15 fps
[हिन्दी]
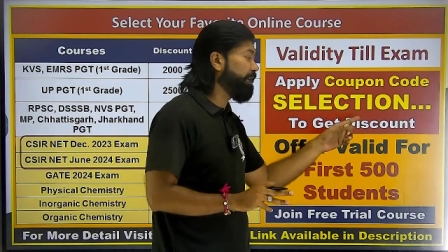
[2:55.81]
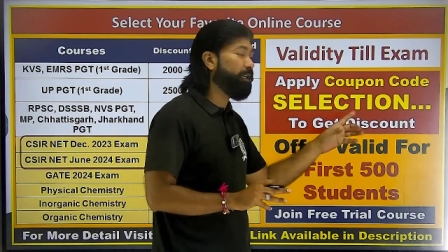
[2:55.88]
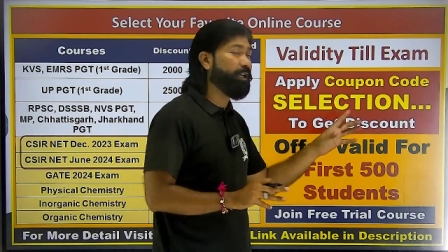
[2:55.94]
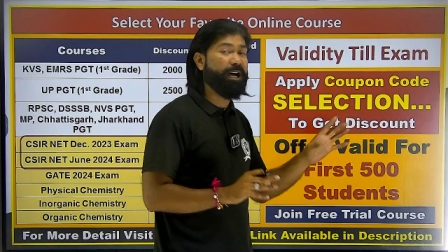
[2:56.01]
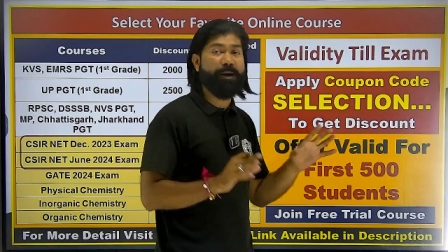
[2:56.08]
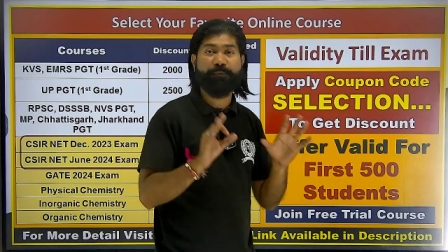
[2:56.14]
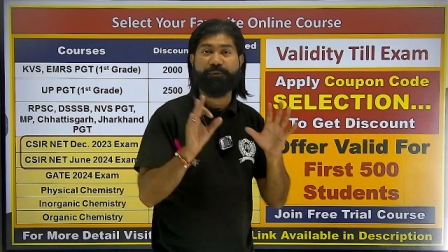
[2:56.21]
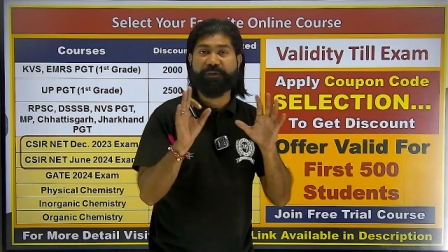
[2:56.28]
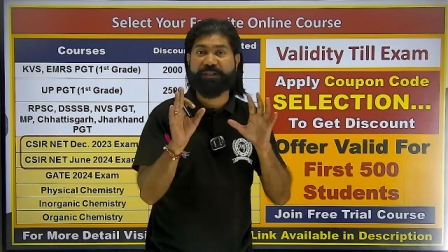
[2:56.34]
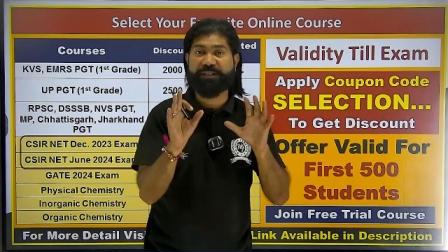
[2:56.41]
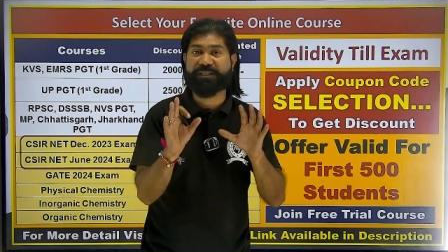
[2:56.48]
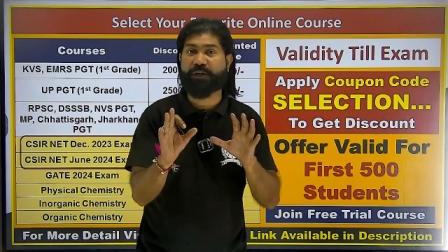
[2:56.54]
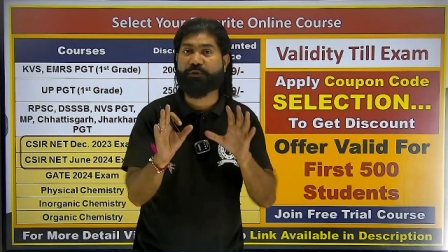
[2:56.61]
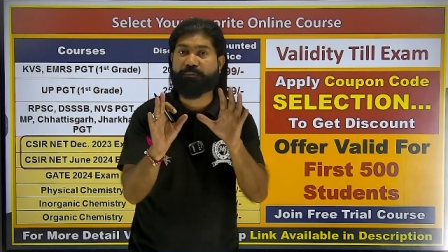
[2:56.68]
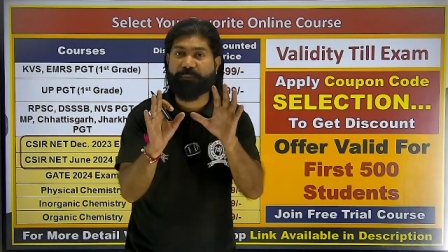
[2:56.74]
आपको
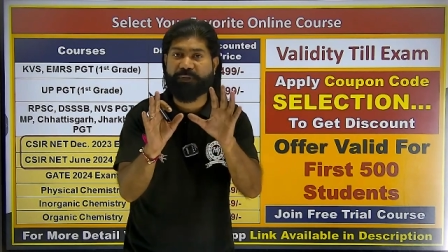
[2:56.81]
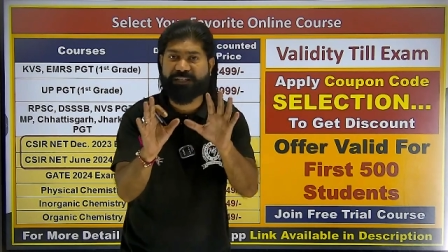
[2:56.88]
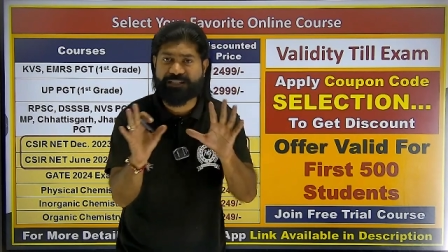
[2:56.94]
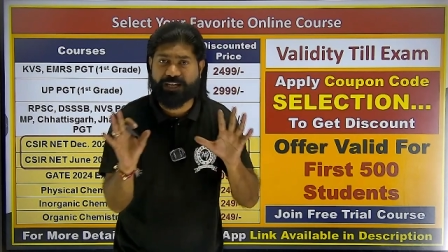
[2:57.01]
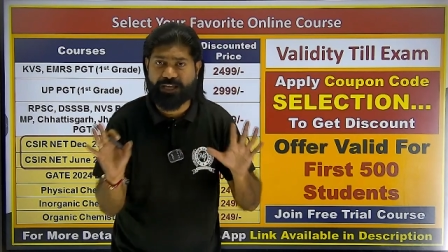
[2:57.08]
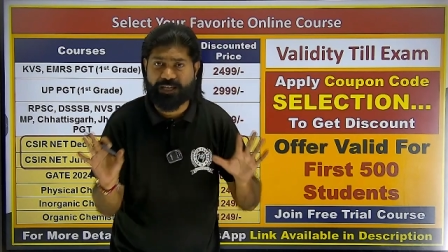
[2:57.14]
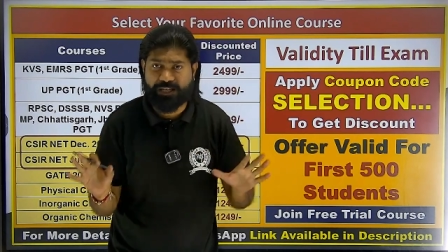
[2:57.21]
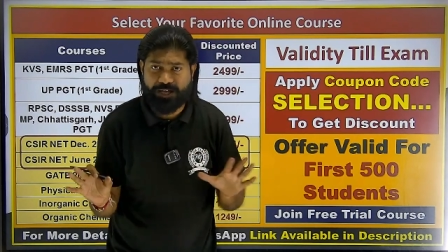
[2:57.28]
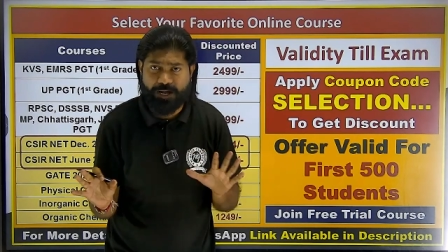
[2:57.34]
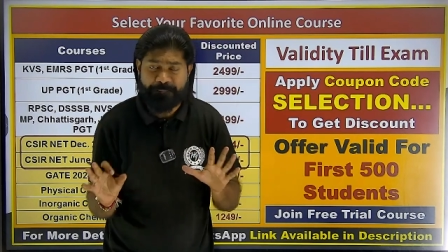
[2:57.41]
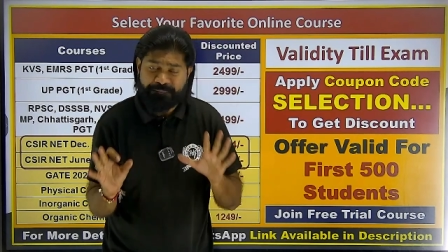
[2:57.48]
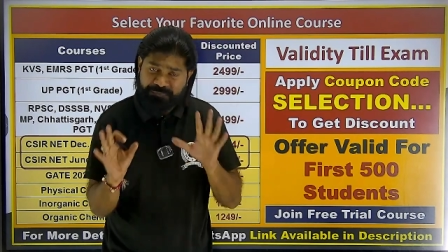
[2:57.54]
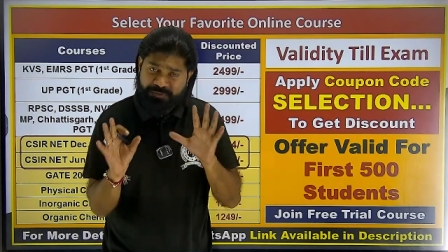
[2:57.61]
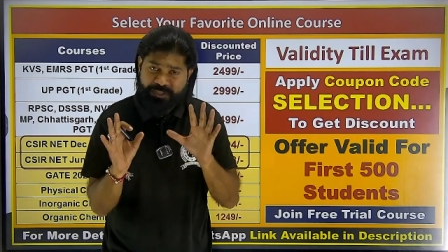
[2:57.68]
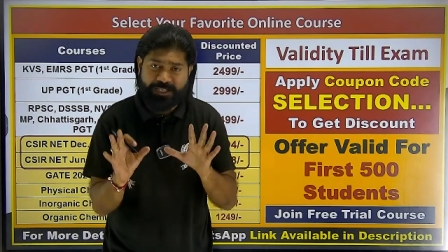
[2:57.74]
डिस्काउंट मिल जाएगा
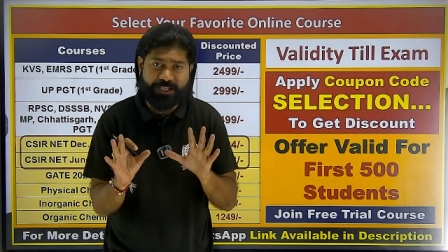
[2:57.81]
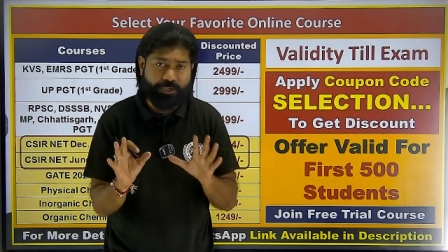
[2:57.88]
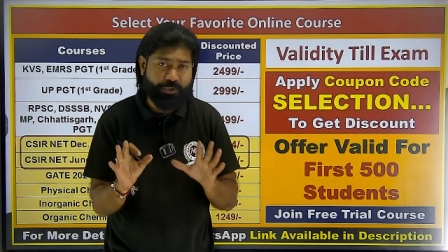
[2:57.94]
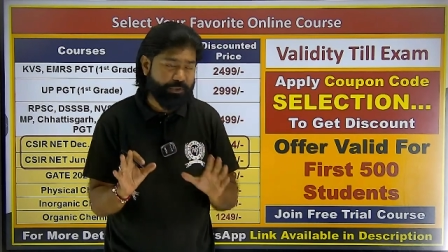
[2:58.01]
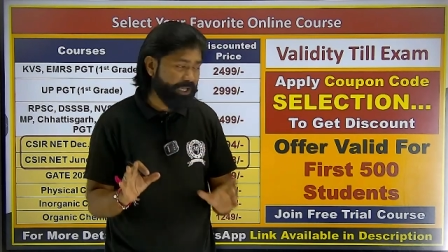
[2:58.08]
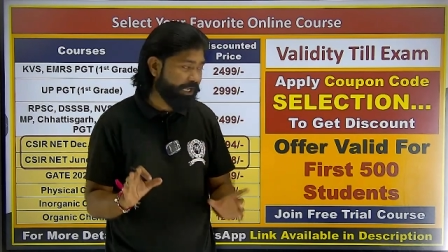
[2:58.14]
क्लियर हो गया